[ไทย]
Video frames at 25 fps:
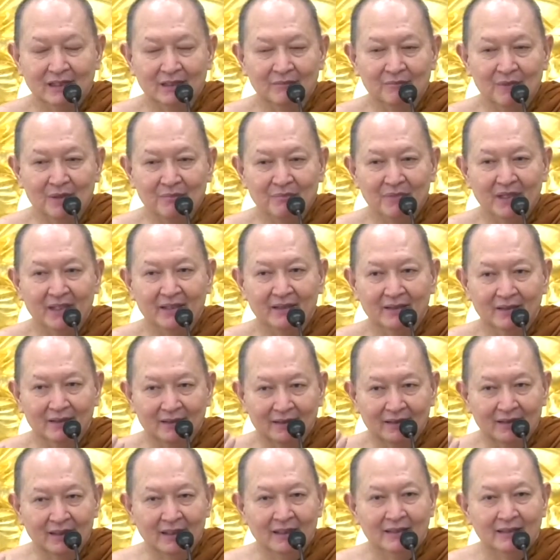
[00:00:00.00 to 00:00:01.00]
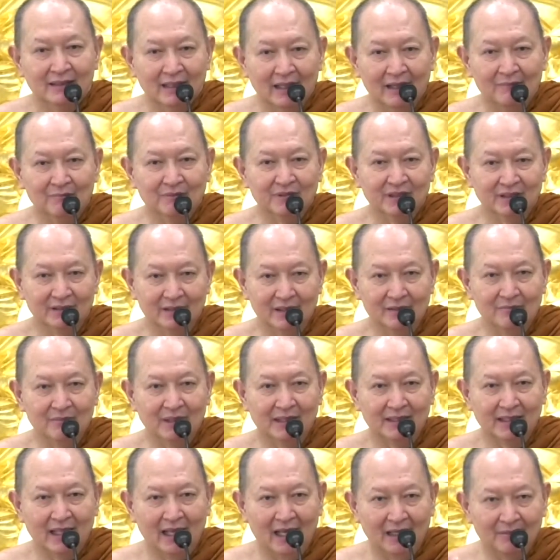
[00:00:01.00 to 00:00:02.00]
ยังไม่เป็นทำสติ
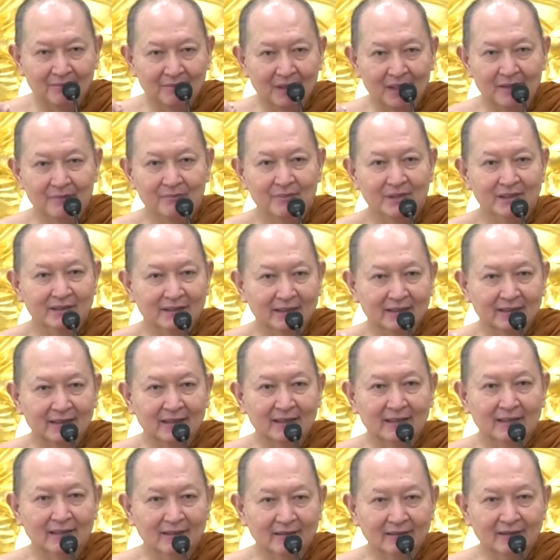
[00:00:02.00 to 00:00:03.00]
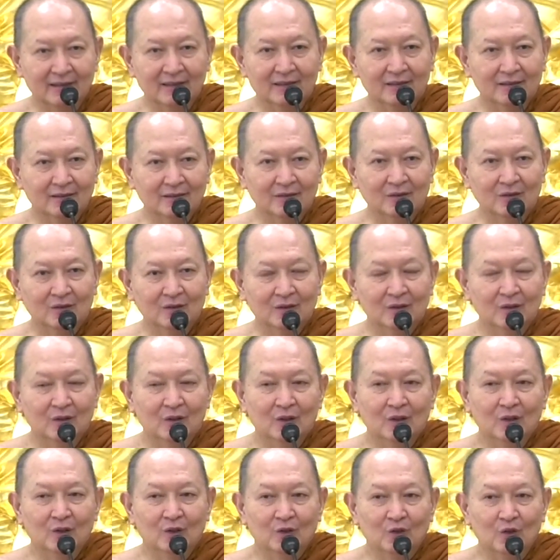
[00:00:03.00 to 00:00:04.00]
ปัฏฐานไป มีสติระลึก
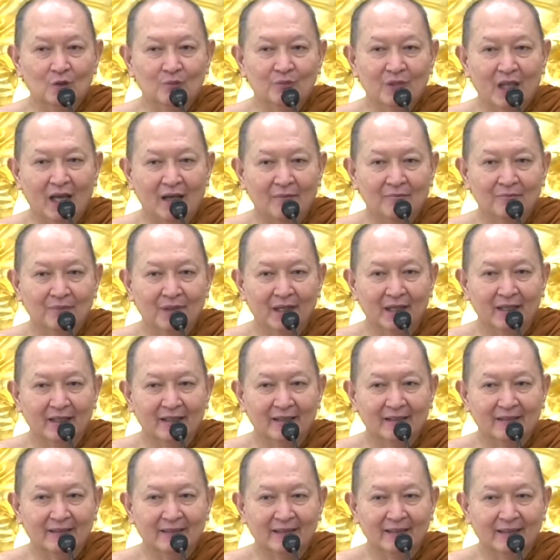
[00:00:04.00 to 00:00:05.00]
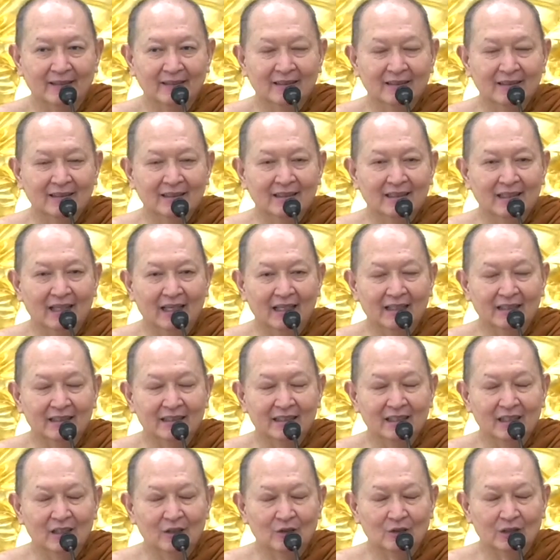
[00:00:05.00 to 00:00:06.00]
รูปนามไปนะอัน
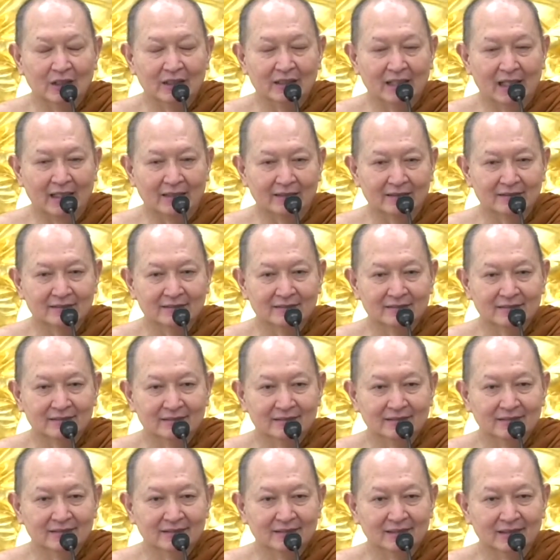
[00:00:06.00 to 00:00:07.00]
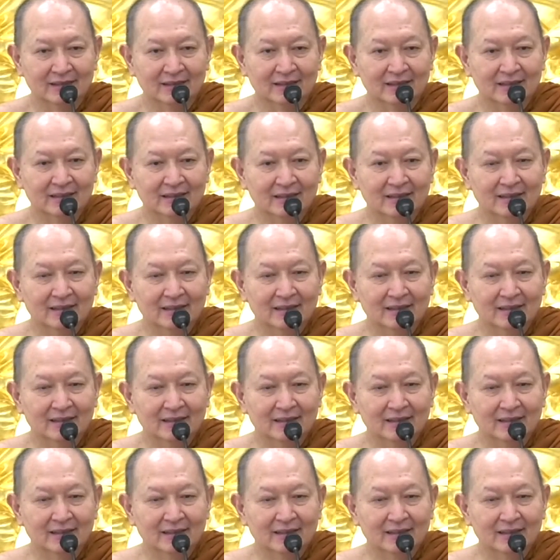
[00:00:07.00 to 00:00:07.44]
ที่เราถนัดนะ